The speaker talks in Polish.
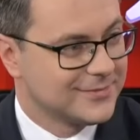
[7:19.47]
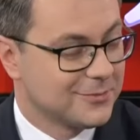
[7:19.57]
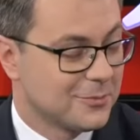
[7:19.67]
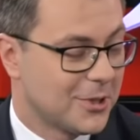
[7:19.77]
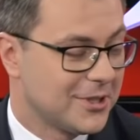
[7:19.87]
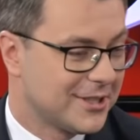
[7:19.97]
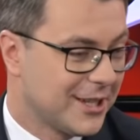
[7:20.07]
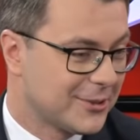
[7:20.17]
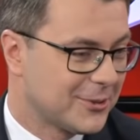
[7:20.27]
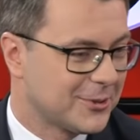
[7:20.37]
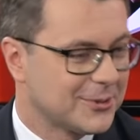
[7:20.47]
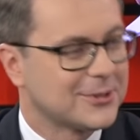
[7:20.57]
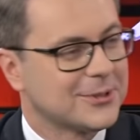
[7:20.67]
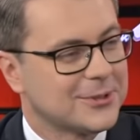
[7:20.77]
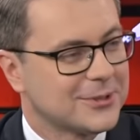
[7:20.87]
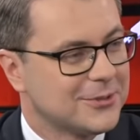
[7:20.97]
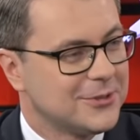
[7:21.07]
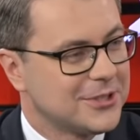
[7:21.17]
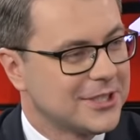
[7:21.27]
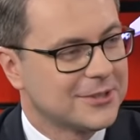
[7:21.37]
Mm, pani redaktor, no to
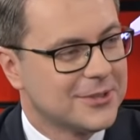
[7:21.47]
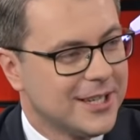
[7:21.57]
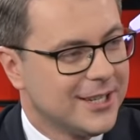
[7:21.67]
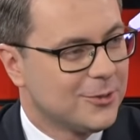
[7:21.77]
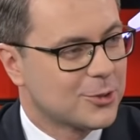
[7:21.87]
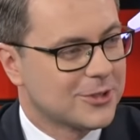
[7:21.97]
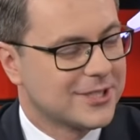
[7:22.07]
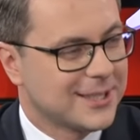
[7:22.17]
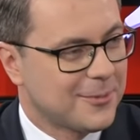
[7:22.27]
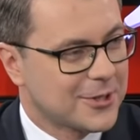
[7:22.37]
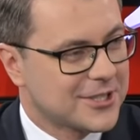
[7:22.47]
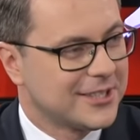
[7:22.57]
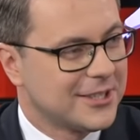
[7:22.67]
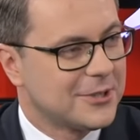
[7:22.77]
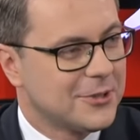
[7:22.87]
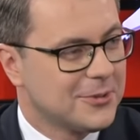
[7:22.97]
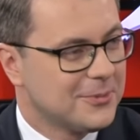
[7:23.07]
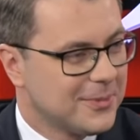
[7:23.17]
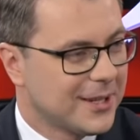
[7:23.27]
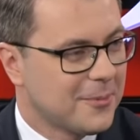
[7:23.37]
oczywiście kuszące zaproszenie
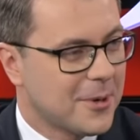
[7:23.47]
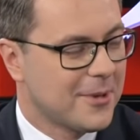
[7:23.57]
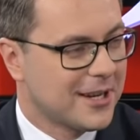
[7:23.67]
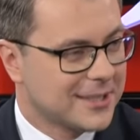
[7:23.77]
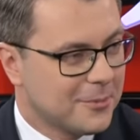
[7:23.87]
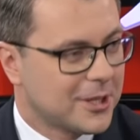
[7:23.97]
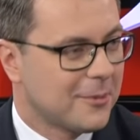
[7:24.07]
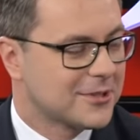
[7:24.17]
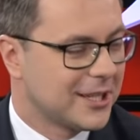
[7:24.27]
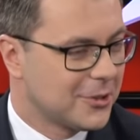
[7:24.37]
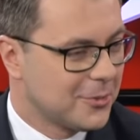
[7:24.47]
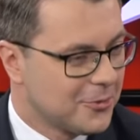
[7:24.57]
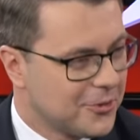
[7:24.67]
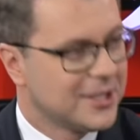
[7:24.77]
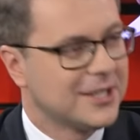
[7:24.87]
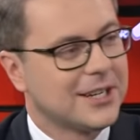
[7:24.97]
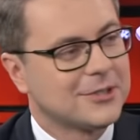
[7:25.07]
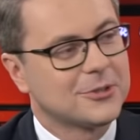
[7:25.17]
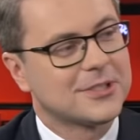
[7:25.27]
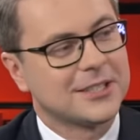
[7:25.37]
i pana premiera zapytam. Ostatnio był w innej
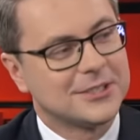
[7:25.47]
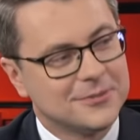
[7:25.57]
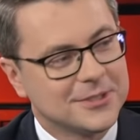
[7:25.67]
radiostacji,